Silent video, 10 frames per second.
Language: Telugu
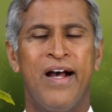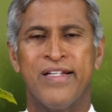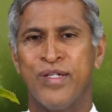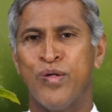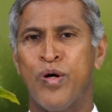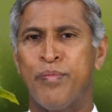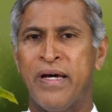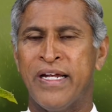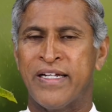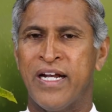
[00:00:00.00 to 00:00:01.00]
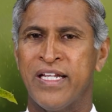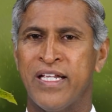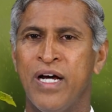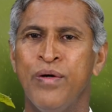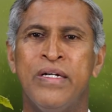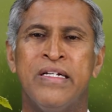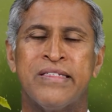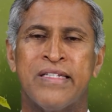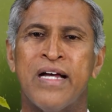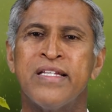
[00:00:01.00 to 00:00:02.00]
అసలు లోపాలు ఇట్లాంటివి రావు
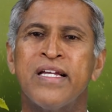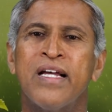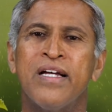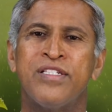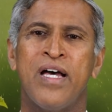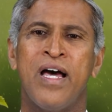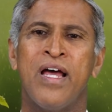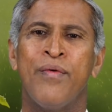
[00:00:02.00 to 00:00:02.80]
సహజంగా చాలా